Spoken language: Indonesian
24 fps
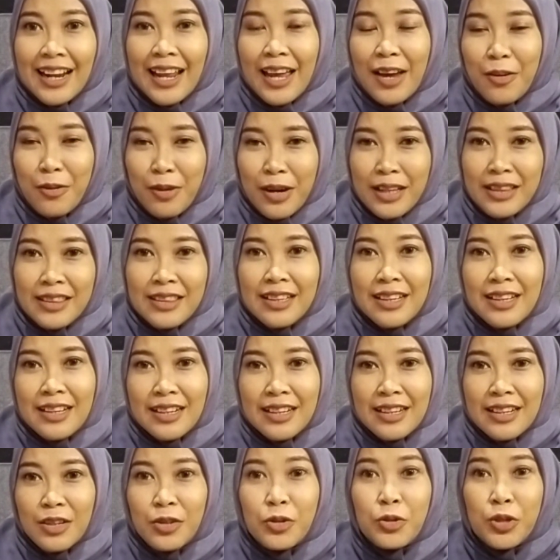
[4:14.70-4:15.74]
lewat ke
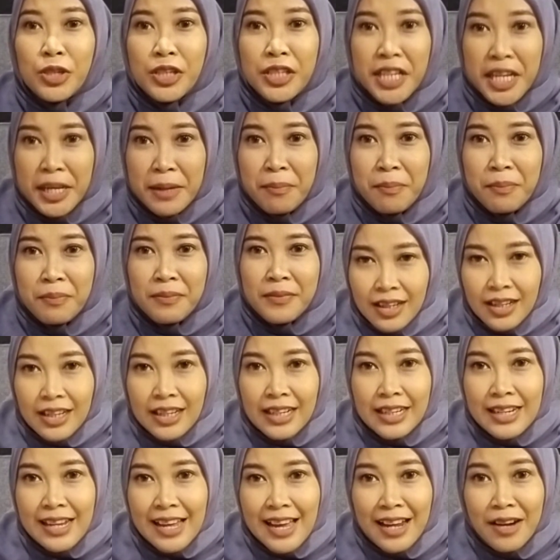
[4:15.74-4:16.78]
Undip
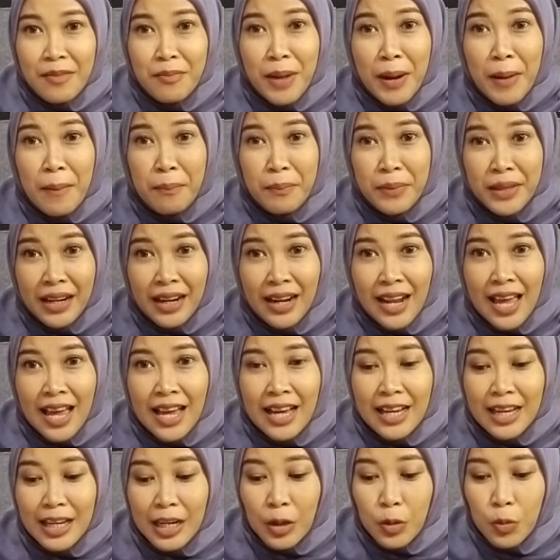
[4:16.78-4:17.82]
dan mampirlah
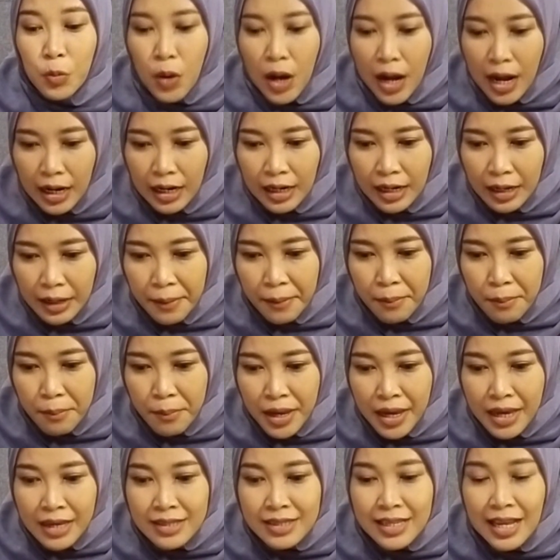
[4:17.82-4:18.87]
ke ruang
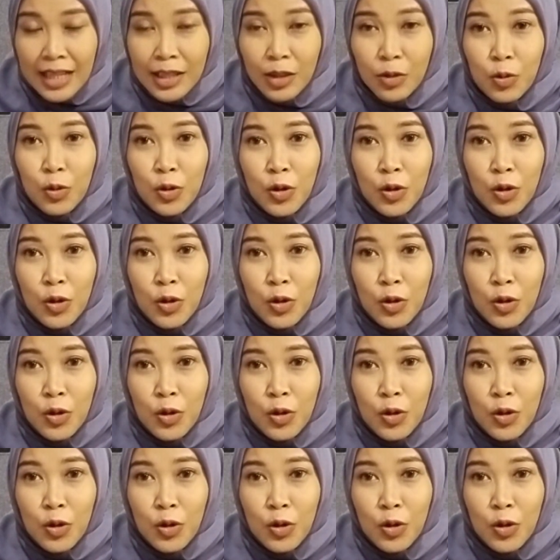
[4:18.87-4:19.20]
B101